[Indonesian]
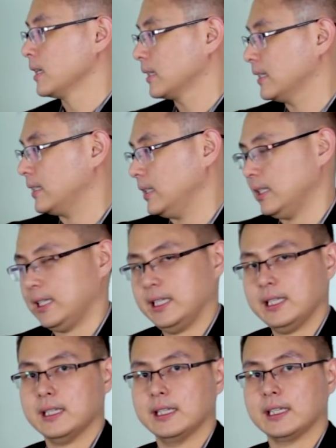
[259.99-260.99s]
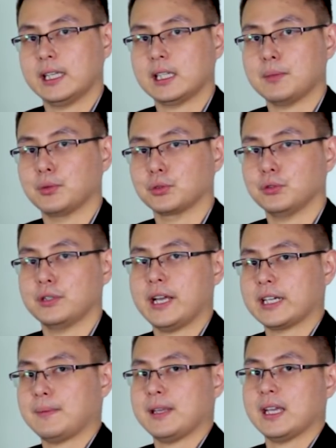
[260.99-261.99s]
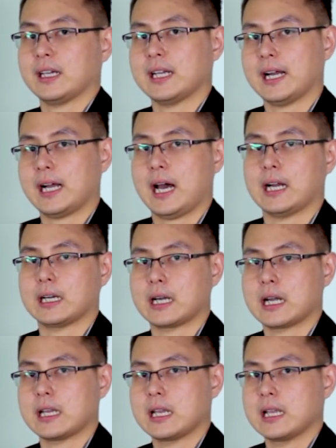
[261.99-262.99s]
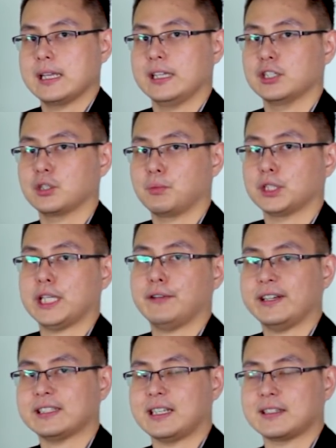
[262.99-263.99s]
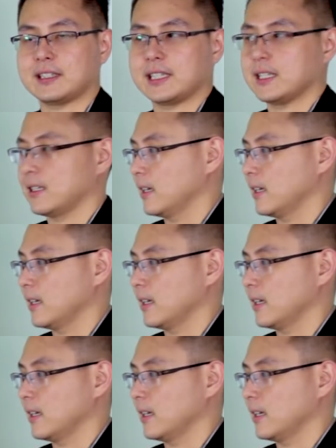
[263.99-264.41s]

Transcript: Di sini kita butuh yang namanya kendaraan, yang disebut investasi.